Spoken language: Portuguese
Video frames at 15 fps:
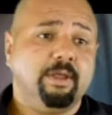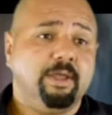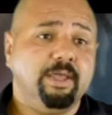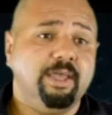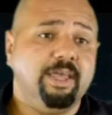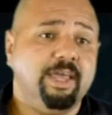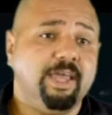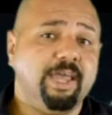
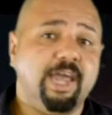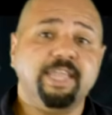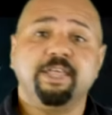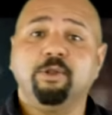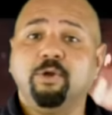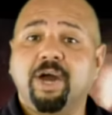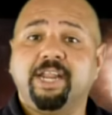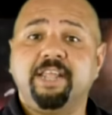E em
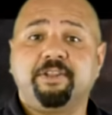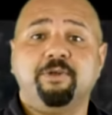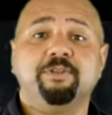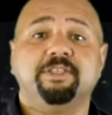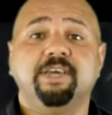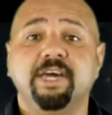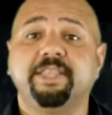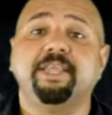seu lugar
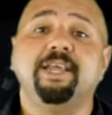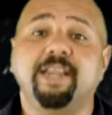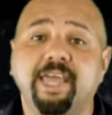entrou Justin